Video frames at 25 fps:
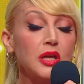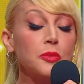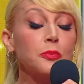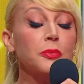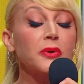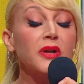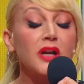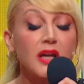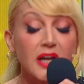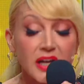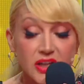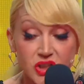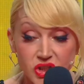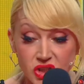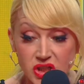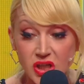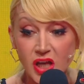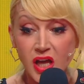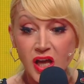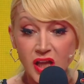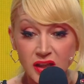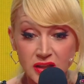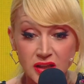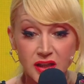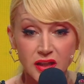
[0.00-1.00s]
и
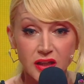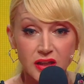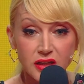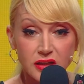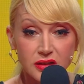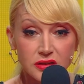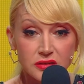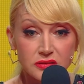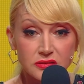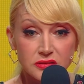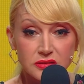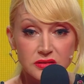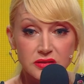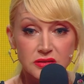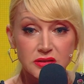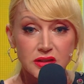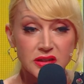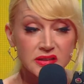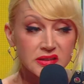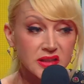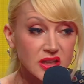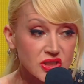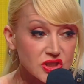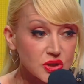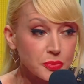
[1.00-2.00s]
прокачала.
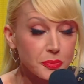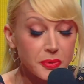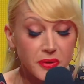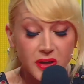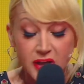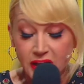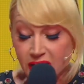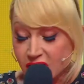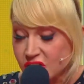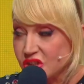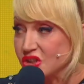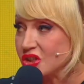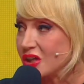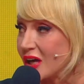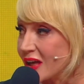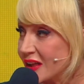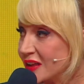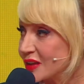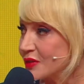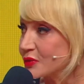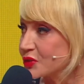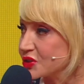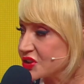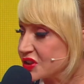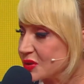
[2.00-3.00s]
Она же
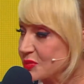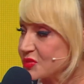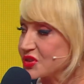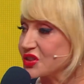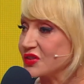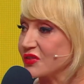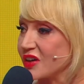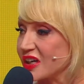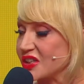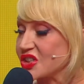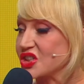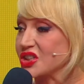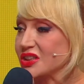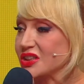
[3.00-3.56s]
прокачала 82